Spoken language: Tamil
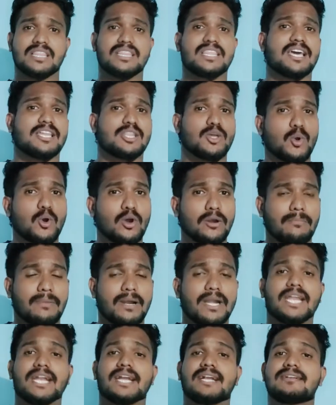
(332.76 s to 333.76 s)
இந்தியா அதை ஓன்
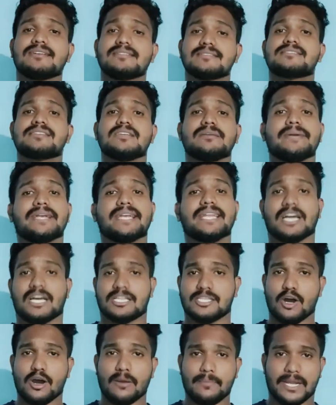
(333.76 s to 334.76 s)
பண்ணி டிஸ்னி மீடியா
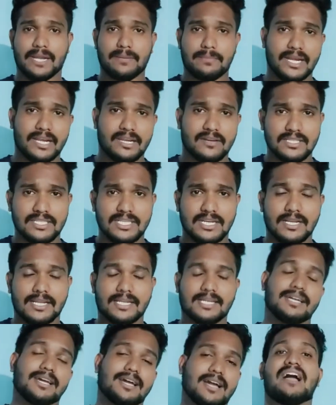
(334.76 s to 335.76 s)
அதை ஆப்ரேட் பண்ணிட்டு வந்துட்டு
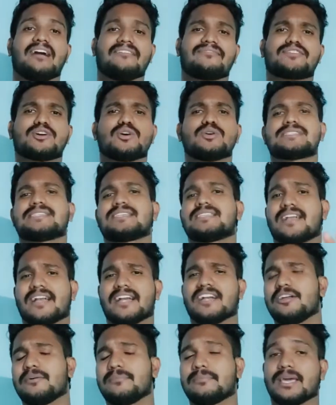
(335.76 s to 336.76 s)
இருக்கு அஃப்கோர்ஸ் இது
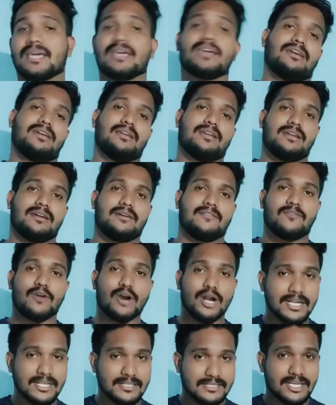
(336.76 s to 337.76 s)
ரெண்டுமே
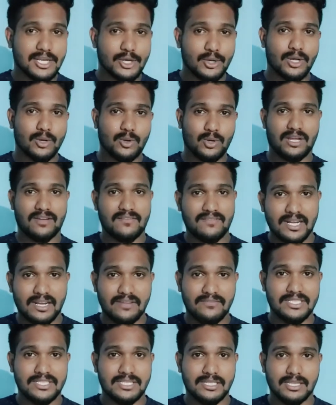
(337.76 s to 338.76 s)
வாட் டிஸ்னியோட ஒன் ஆஃப் த
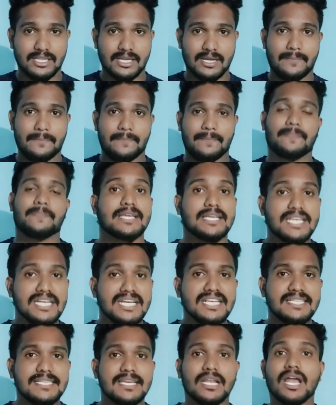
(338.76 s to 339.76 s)
டிவிஷன் தான்
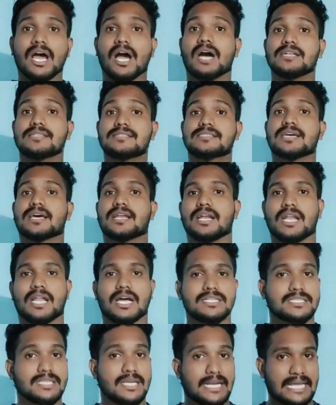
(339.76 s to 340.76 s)
இனிஷியலாக ஹாட் ஸ்டாராக
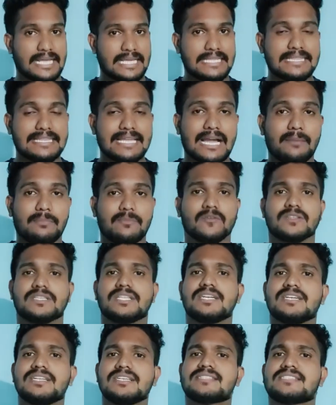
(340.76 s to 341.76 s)
லான்ச் ஆன இந்த ஆப்
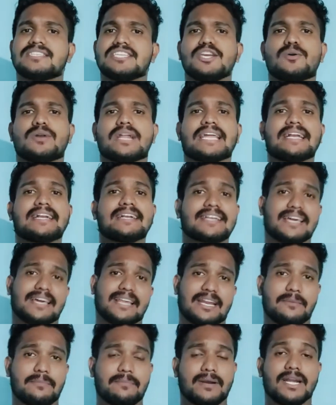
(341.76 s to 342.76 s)
வந்து டிஸ்னியோட
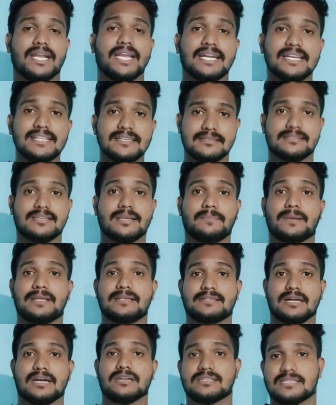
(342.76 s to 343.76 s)
இன்டகிரேட் பண்ணி டிஸ்னி
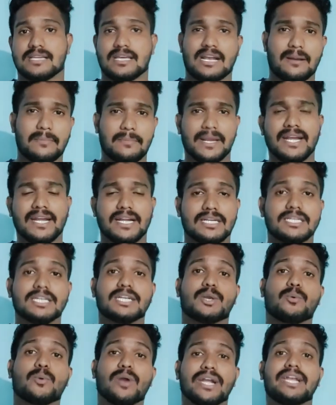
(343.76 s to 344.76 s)
ப்ளஸ் ஹாட் ஸ்டார் அப்படின்ட்டு
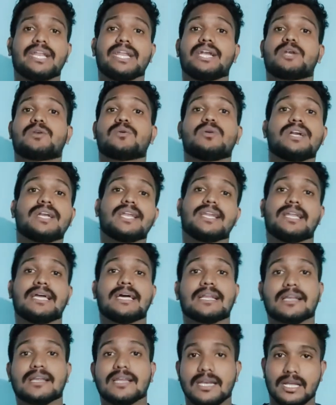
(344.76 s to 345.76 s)
டுவெண்ட்டி டுவெண்ட்டியில்
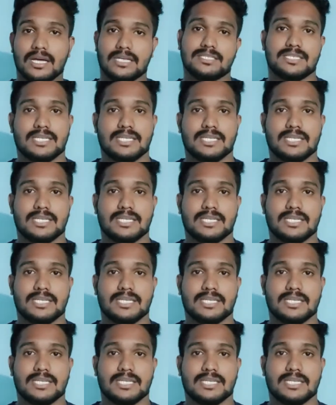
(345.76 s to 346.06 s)
ரீலான்ச்